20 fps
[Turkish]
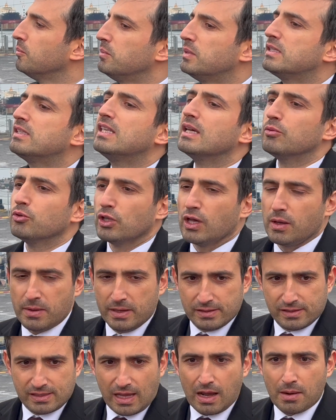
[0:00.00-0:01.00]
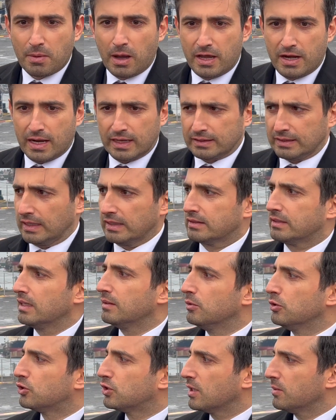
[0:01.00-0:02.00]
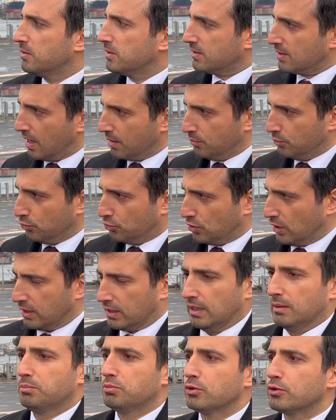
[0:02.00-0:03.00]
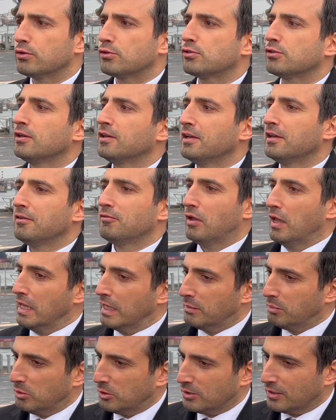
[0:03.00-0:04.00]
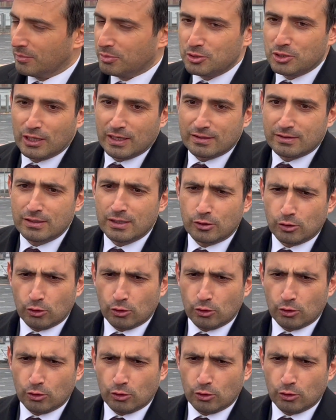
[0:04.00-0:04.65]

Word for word: Biz de buna benzer Bayraktar TB3'e benzer bir uçak yapıyoruz ve ilk biz yapacağız diye.